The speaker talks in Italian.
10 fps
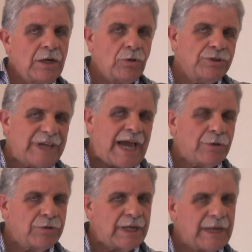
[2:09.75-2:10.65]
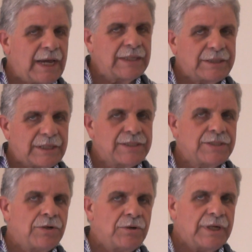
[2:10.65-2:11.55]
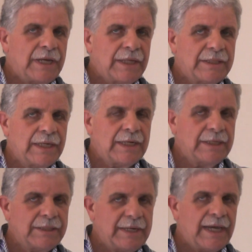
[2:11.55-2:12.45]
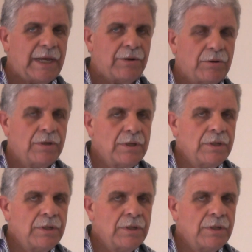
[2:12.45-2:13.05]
lontano dall'attrazione del denaro,